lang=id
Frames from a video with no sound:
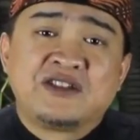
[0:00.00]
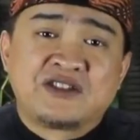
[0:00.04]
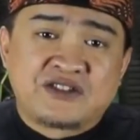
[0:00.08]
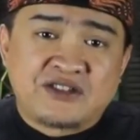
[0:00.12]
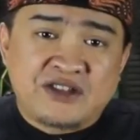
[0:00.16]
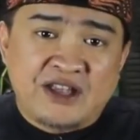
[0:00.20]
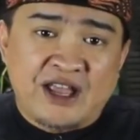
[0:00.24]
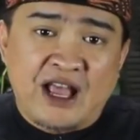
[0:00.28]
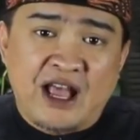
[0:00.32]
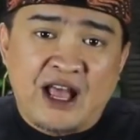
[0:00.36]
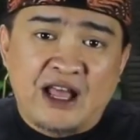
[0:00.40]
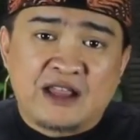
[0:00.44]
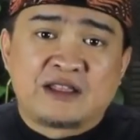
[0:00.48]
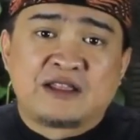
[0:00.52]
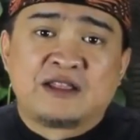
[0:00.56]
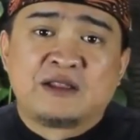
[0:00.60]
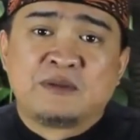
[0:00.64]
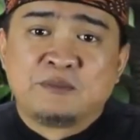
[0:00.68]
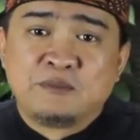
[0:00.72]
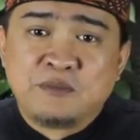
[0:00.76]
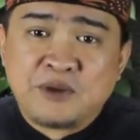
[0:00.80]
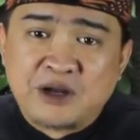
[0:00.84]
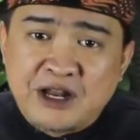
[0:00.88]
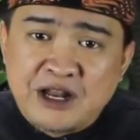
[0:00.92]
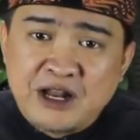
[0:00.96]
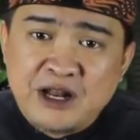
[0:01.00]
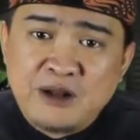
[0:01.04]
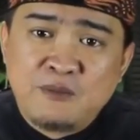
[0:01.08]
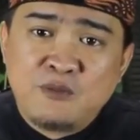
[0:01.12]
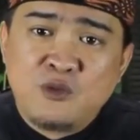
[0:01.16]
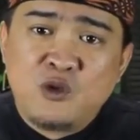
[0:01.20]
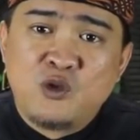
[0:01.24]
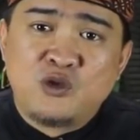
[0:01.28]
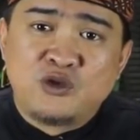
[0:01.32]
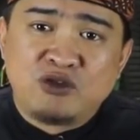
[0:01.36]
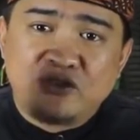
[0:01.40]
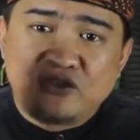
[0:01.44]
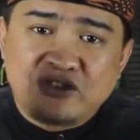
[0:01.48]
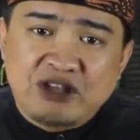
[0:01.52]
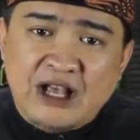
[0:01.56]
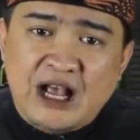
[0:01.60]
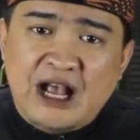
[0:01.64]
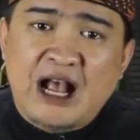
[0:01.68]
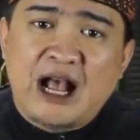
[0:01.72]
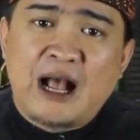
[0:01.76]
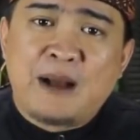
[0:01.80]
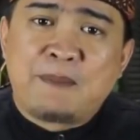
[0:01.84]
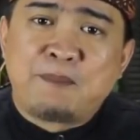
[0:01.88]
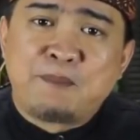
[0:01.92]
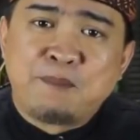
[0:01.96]
sehat, berilmu,
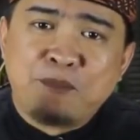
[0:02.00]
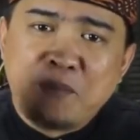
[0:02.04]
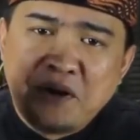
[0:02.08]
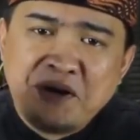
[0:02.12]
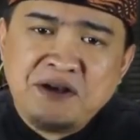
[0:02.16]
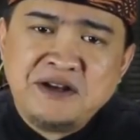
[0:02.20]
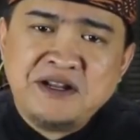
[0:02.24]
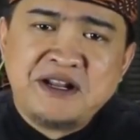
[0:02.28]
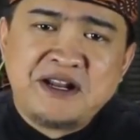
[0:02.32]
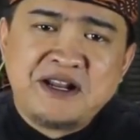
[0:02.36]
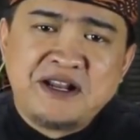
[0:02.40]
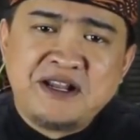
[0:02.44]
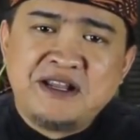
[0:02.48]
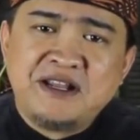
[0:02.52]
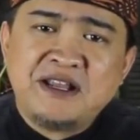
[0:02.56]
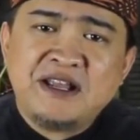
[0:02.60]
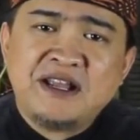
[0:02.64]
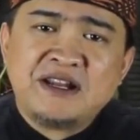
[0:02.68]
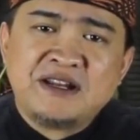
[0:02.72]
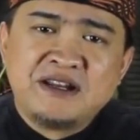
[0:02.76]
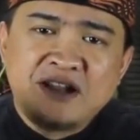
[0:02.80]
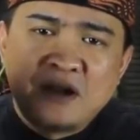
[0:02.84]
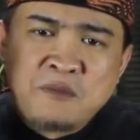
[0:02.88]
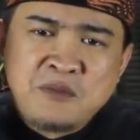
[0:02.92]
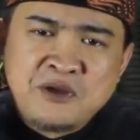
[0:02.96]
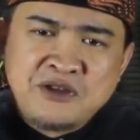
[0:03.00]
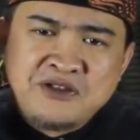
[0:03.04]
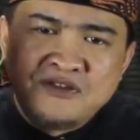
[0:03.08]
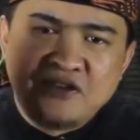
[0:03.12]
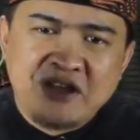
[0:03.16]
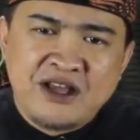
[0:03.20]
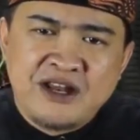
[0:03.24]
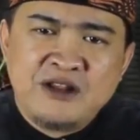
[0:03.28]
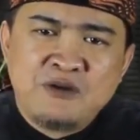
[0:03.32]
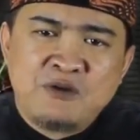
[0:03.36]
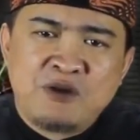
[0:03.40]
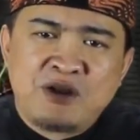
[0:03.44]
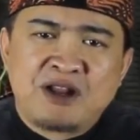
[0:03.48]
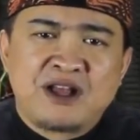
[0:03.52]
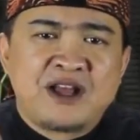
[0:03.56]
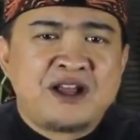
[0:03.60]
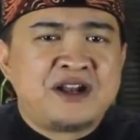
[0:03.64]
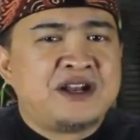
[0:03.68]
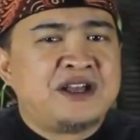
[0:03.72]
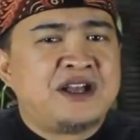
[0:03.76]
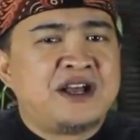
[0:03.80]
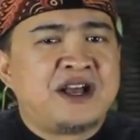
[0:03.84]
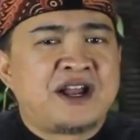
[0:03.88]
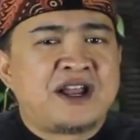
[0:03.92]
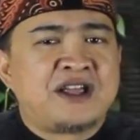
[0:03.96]
cakap, mendiri, dan menjadi
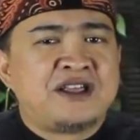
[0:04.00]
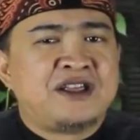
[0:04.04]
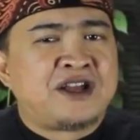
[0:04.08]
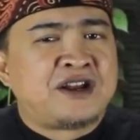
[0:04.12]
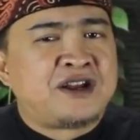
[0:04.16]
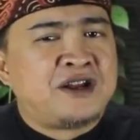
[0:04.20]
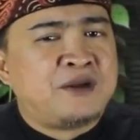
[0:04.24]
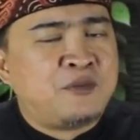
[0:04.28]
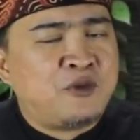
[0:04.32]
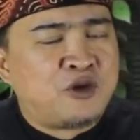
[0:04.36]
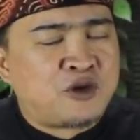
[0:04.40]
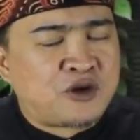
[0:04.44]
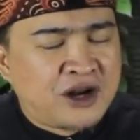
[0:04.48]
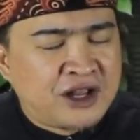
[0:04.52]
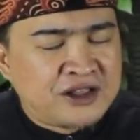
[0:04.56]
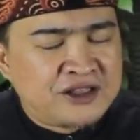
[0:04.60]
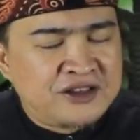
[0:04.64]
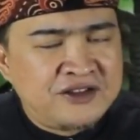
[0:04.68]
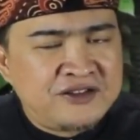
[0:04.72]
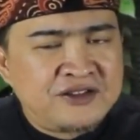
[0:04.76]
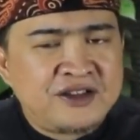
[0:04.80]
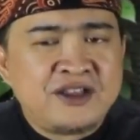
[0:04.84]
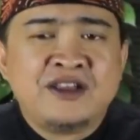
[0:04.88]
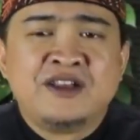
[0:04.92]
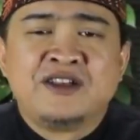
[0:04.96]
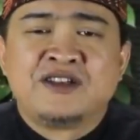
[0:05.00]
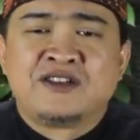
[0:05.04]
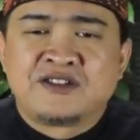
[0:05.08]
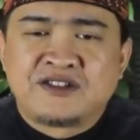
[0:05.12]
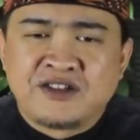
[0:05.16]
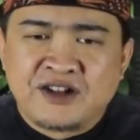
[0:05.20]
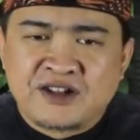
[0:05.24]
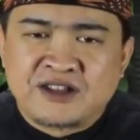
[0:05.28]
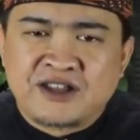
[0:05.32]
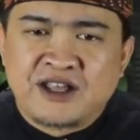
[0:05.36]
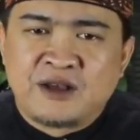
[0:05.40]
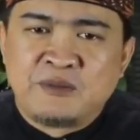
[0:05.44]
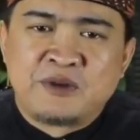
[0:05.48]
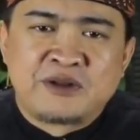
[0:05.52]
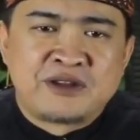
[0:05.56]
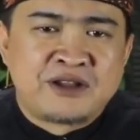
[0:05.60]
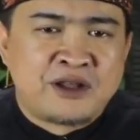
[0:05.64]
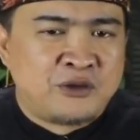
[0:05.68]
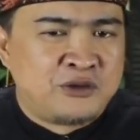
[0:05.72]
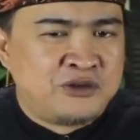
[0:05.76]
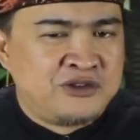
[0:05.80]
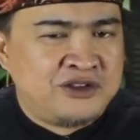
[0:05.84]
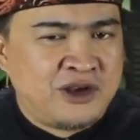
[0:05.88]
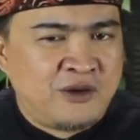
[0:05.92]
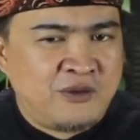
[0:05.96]
warga negara yang demokratis serta
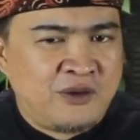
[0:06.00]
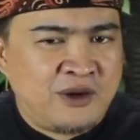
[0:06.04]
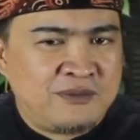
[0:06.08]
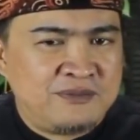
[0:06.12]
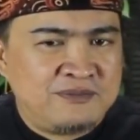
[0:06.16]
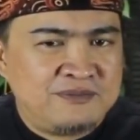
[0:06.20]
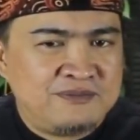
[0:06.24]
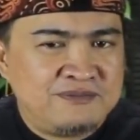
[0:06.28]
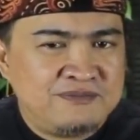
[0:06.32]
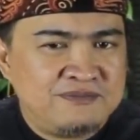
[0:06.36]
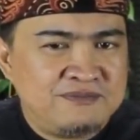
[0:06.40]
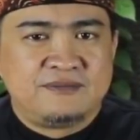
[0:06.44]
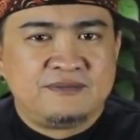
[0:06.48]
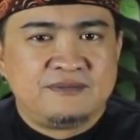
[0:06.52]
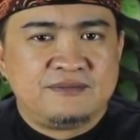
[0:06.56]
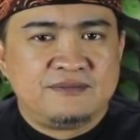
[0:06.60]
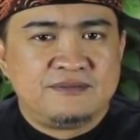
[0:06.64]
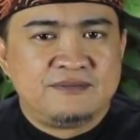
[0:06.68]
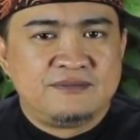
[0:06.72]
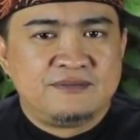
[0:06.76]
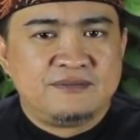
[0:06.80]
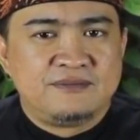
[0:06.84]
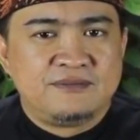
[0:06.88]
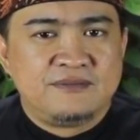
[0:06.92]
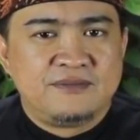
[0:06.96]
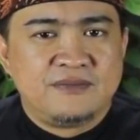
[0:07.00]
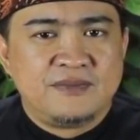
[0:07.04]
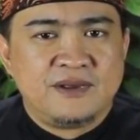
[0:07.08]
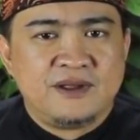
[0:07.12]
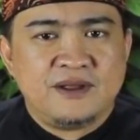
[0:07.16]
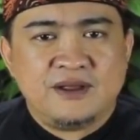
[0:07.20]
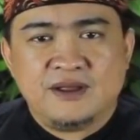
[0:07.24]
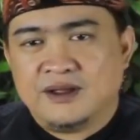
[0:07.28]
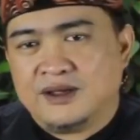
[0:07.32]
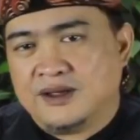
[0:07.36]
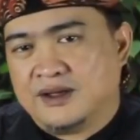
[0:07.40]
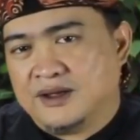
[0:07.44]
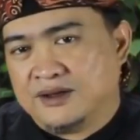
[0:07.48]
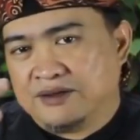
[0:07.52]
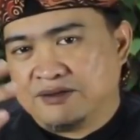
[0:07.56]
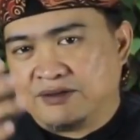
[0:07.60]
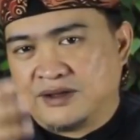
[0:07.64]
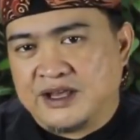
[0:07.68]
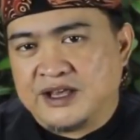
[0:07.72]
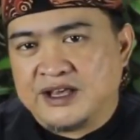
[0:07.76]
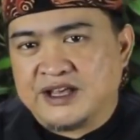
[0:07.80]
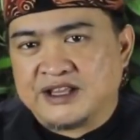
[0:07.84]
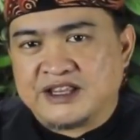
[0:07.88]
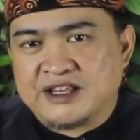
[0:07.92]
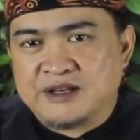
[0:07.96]
bertanggung jawab.
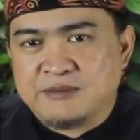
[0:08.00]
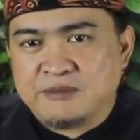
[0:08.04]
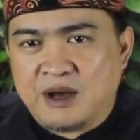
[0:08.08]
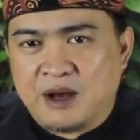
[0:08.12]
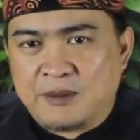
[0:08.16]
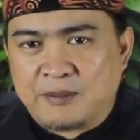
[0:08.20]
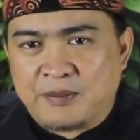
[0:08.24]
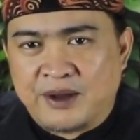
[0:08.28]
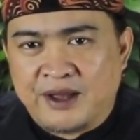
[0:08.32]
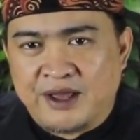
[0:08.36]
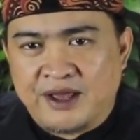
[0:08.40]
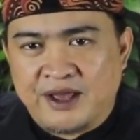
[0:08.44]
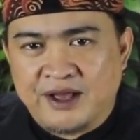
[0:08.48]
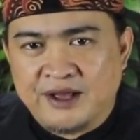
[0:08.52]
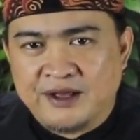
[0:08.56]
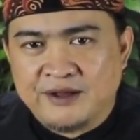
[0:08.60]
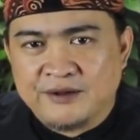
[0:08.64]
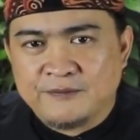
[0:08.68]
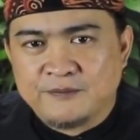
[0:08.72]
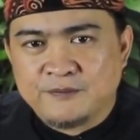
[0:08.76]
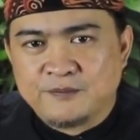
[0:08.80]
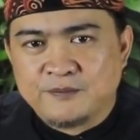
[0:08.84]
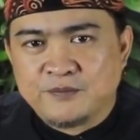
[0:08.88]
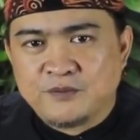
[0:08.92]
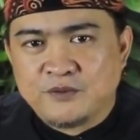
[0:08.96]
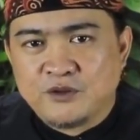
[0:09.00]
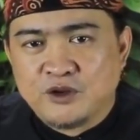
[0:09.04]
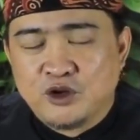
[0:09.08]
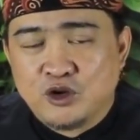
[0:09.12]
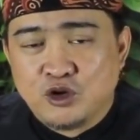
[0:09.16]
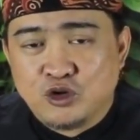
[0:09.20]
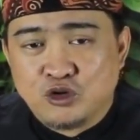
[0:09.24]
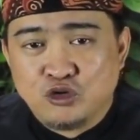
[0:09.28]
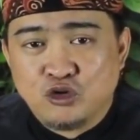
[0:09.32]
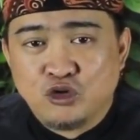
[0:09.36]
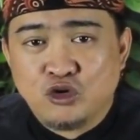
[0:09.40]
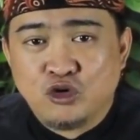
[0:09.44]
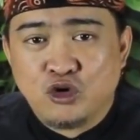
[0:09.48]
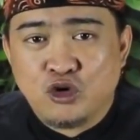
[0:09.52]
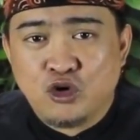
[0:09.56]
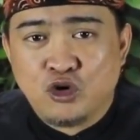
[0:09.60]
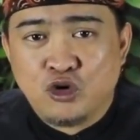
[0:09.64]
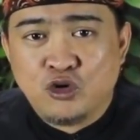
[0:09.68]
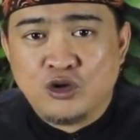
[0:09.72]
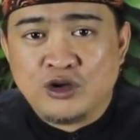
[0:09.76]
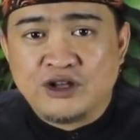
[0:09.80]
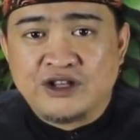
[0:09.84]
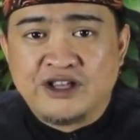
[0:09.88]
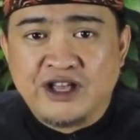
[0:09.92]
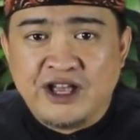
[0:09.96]
Saya ingetin Bapak ya,
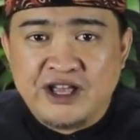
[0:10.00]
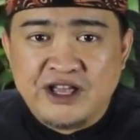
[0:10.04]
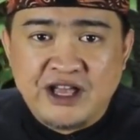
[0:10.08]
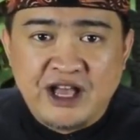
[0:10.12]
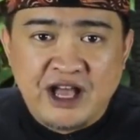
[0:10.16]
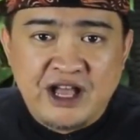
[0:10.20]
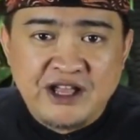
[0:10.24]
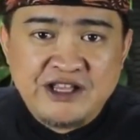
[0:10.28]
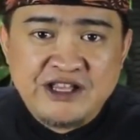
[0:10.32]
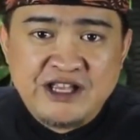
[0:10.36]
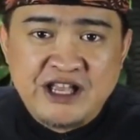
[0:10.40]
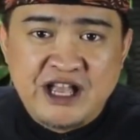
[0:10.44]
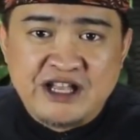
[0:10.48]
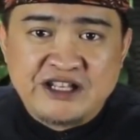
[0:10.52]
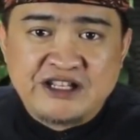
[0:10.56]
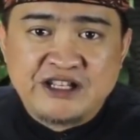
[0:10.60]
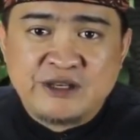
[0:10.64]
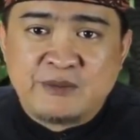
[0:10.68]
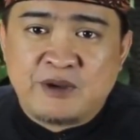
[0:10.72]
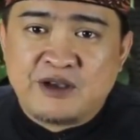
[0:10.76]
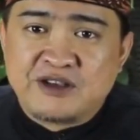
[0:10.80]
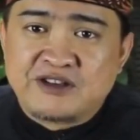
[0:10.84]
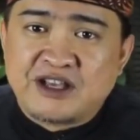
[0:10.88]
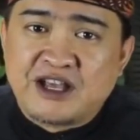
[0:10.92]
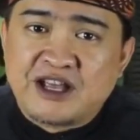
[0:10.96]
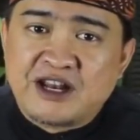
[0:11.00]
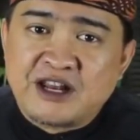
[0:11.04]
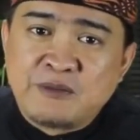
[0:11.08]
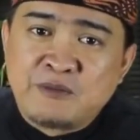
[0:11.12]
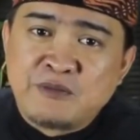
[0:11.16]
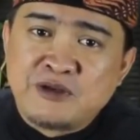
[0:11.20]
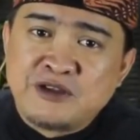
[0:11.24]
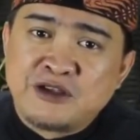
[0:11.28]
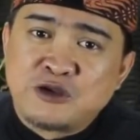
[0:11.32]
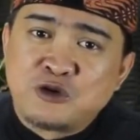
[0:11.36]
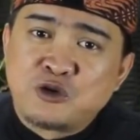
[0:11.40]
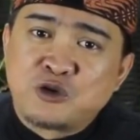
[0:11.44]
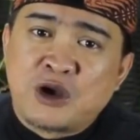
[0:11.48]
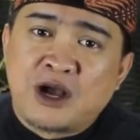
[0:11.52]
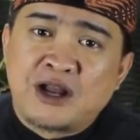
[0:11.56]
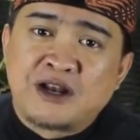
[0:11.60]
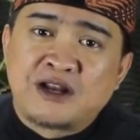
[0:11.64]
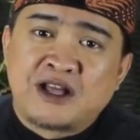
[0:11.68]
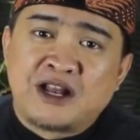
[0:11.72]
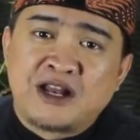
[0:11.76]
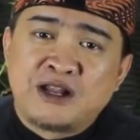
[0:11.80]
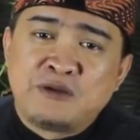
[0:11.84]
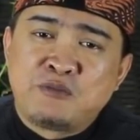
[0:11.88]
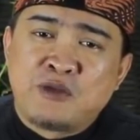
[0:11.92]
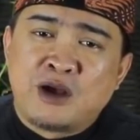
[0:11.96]
dulu Kiai Haji Hashim Ash'ari
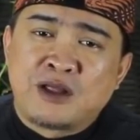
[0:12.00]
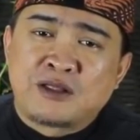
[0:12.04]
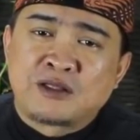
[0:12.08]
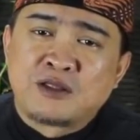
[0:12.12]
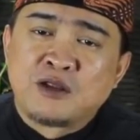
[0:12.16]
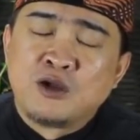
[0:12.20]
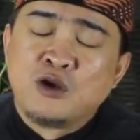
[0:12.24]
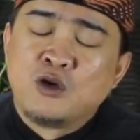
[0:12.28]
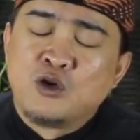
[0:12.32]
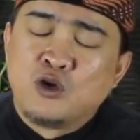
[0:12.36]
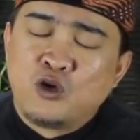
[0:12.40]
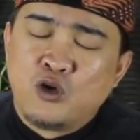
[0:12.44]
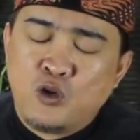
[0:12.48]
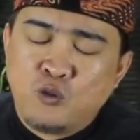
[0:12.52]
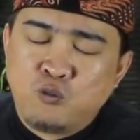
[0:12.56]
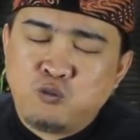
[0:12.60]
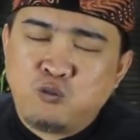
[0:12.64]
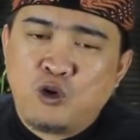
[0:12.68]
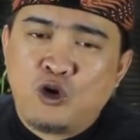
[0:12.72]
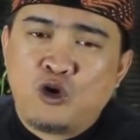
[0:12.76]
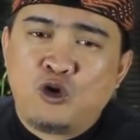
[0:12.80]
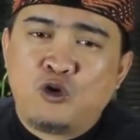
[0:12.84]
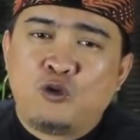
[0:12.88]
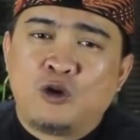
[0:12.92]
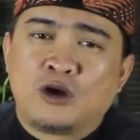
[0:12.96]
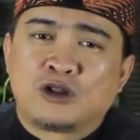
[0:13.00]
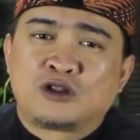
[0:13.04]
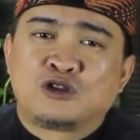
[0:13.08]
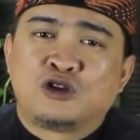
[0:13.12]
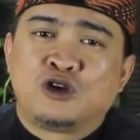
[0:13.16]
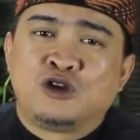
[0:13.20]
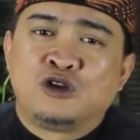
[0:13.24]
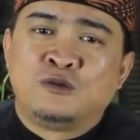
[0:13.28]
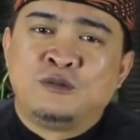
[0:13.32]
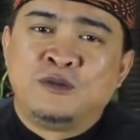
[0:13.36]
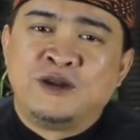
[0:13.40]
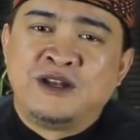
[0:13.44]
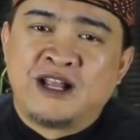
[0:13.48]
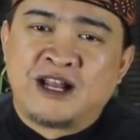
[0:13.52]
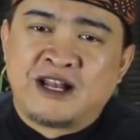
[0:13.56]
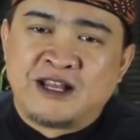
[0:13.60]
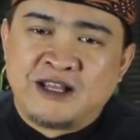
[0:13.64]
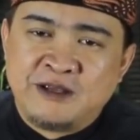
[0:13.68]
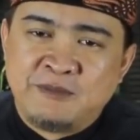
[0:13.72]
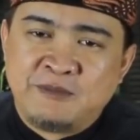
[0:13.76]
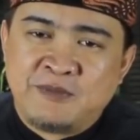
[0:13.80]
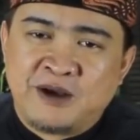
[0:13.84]
menyerukan kalimat Hubbul waton minal